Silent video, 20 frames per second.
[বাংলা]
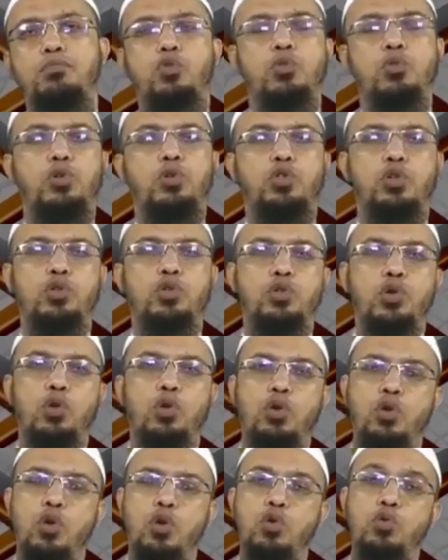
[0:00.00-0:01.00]
পূর্বশর্ত
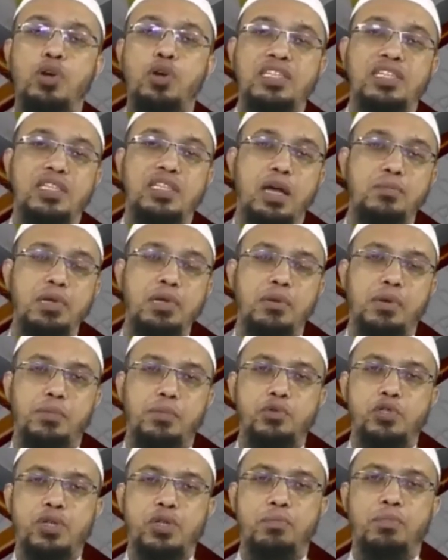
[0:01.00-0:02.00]
হলো অহুয়া ইসলামিয়া বা
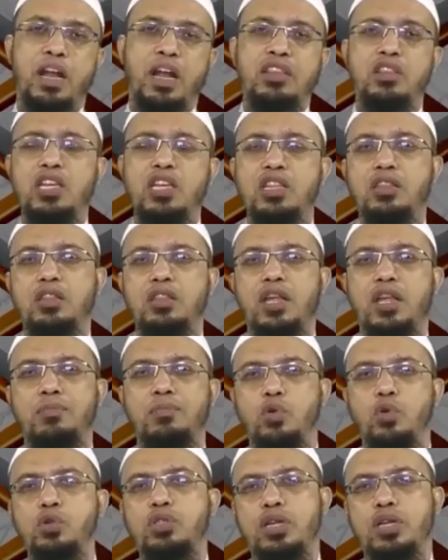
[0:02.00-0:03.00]
মুসলিম ভ্রাতৃত্বের
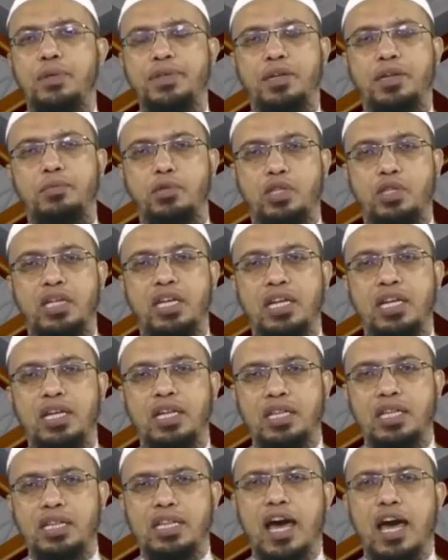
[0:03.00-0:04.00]
বোধটা আমাদের মধ্যে
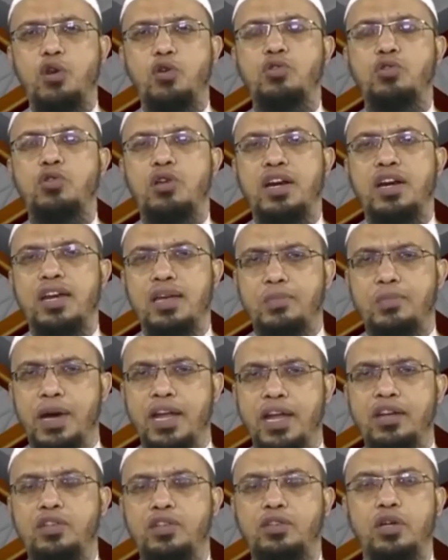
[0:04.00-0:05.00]
ধারণ করা এটা
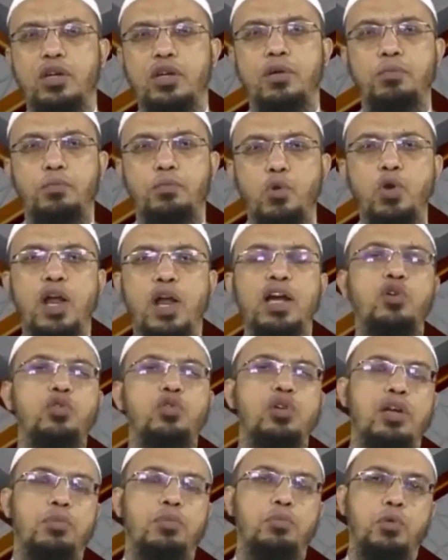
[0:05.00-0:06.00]
ইমানের
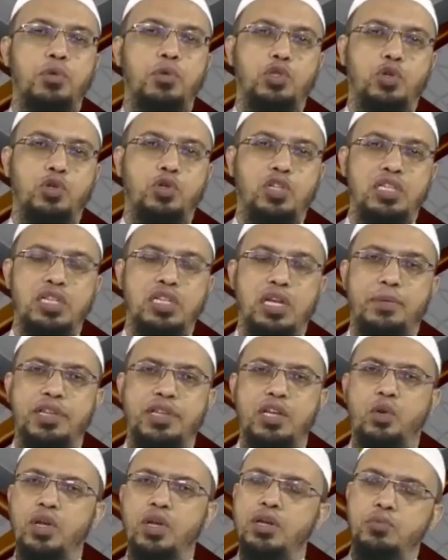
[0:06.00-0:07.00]
পূর্ণাঙ্গতা একটা পূর্বশর্ত সেটি
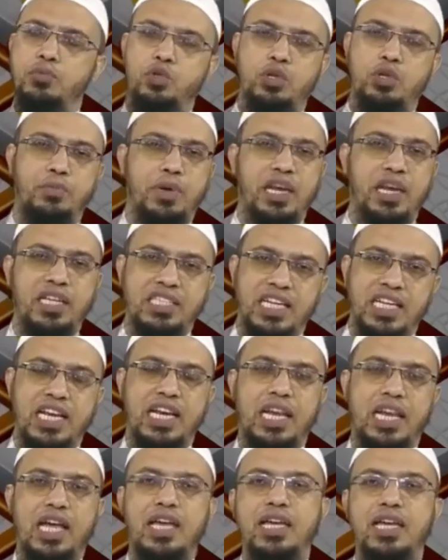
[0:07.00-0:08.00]
আমাদের অনেক মুসলিম ভাইরা
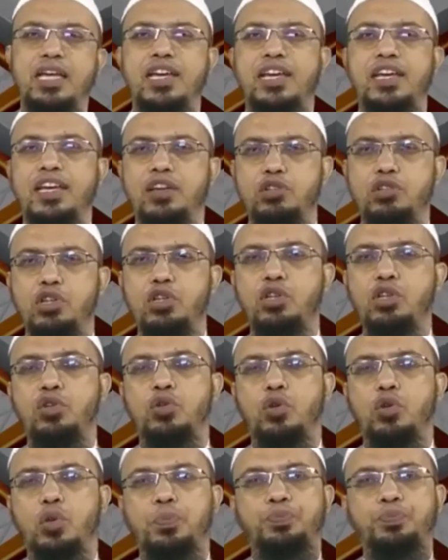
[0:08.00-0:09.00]
জানেন
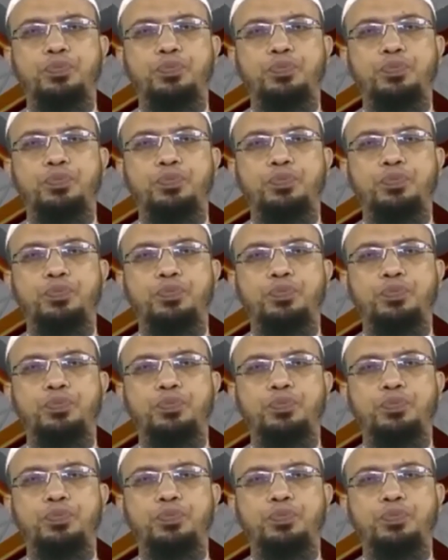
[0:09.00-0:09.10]
দ্বিতীয়ত